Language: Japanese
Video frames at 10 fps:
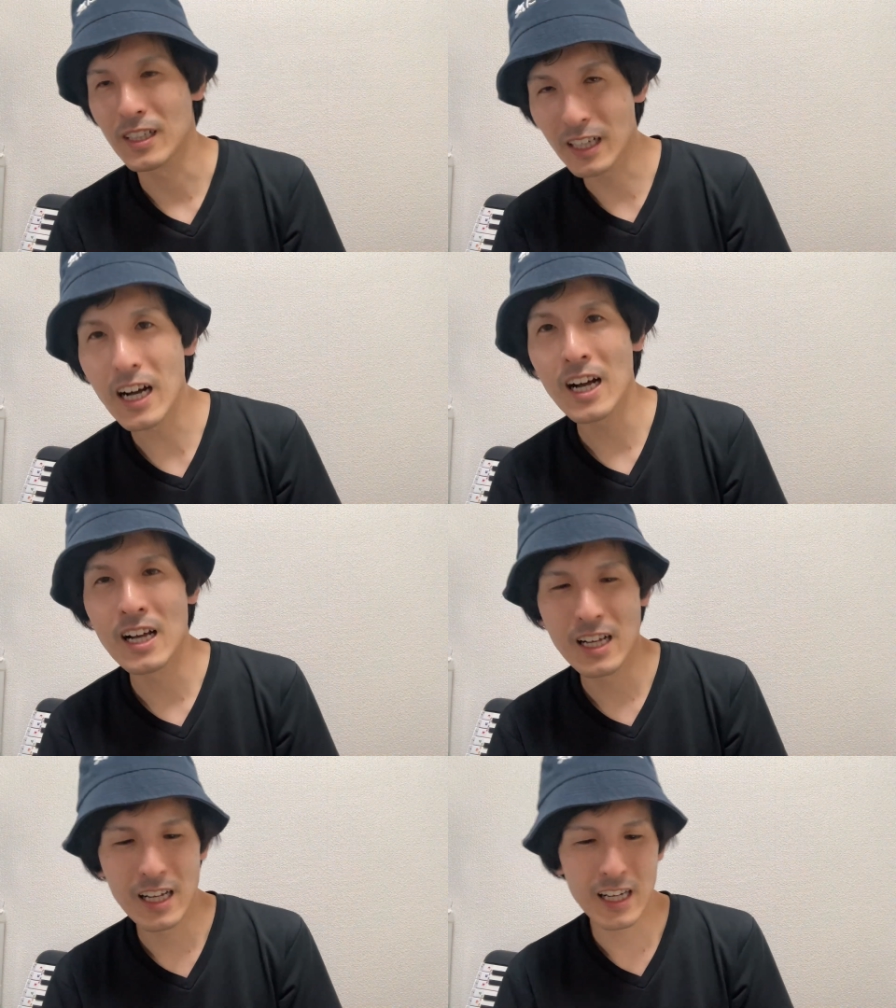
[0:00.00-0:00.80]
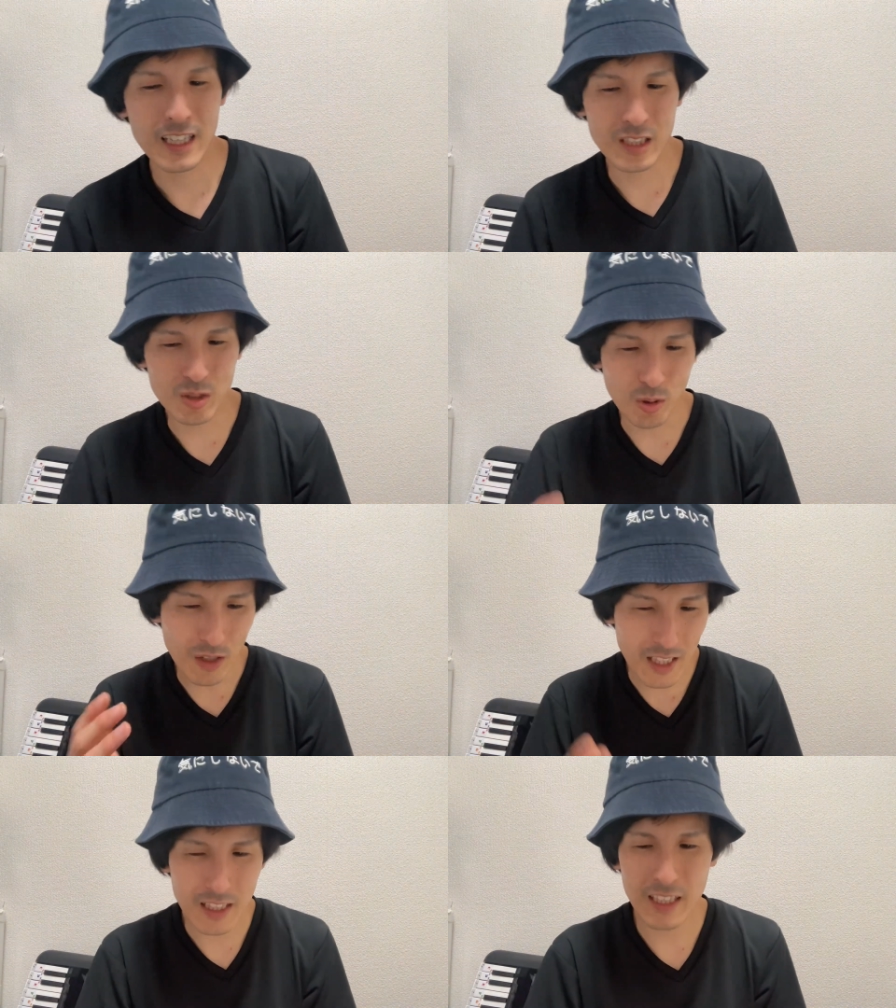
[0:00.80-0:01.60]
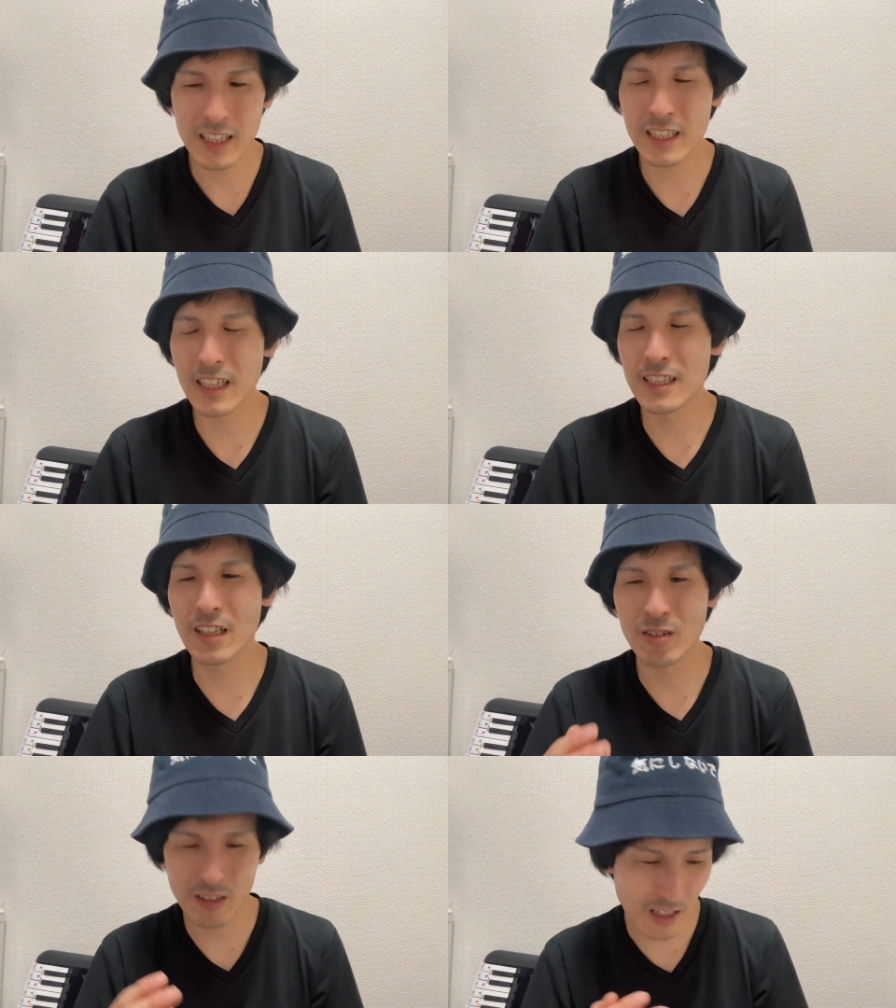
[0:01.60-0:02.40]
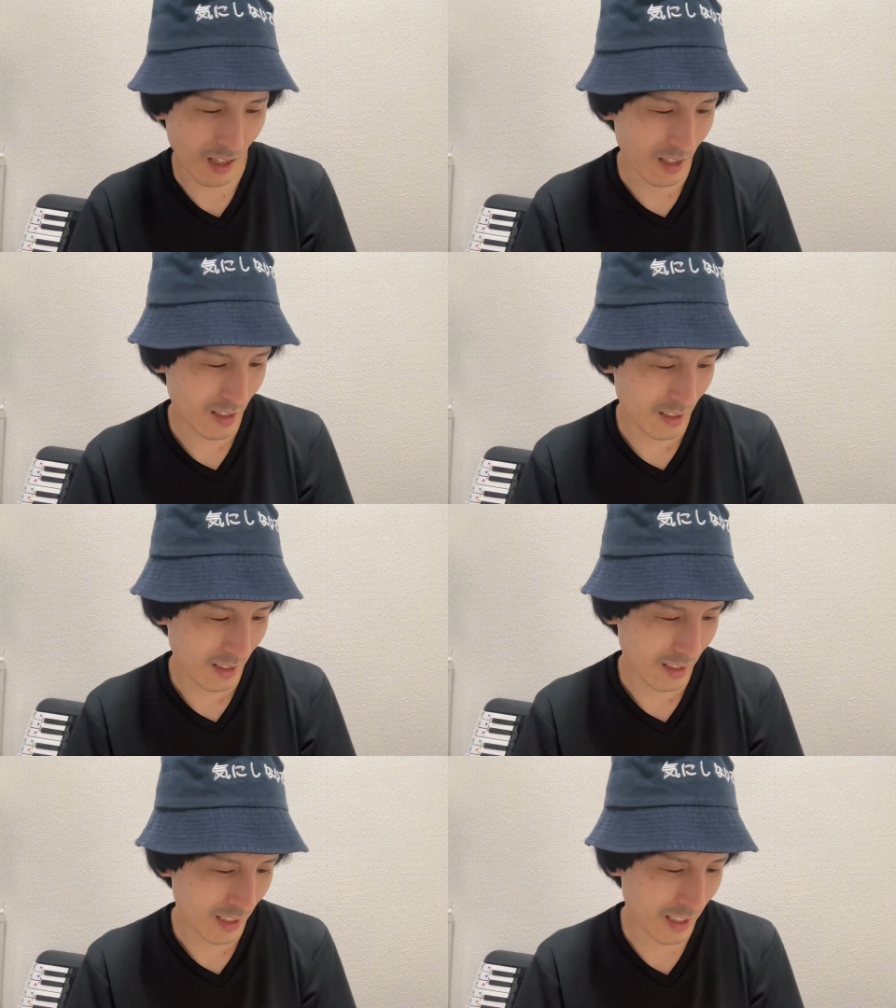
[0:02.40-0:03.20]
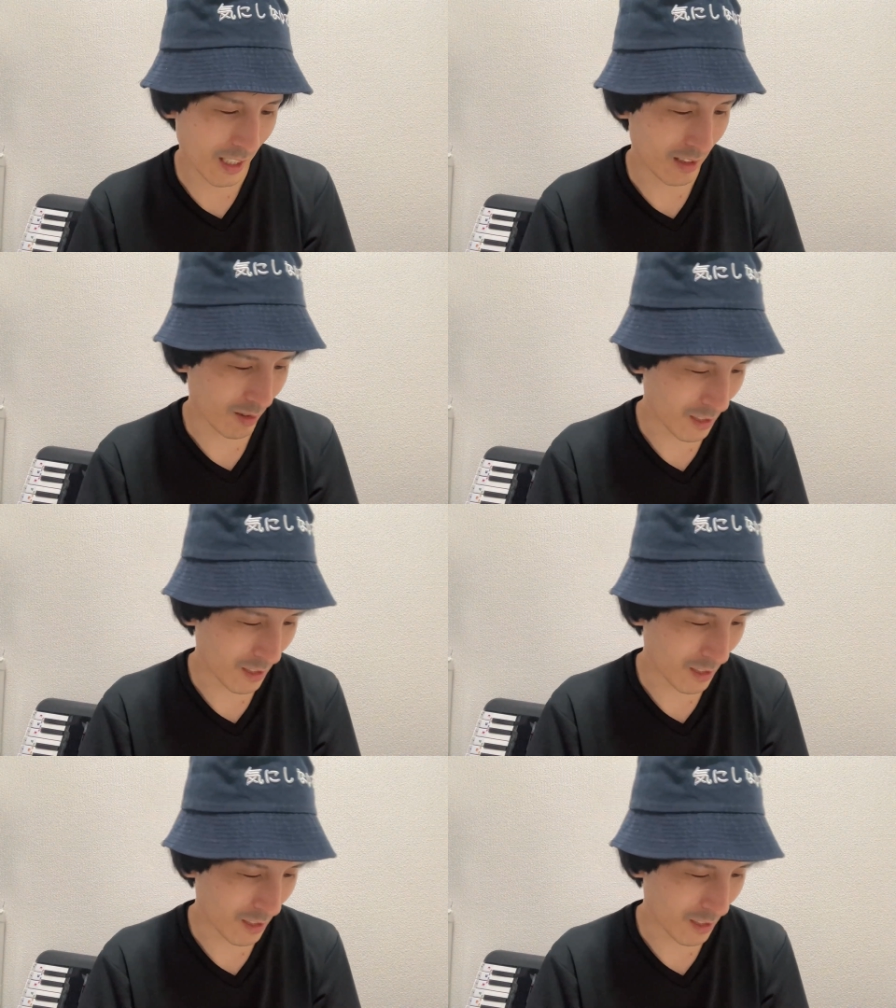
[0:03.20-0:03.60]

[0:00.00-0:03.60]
が初演でされたのが7月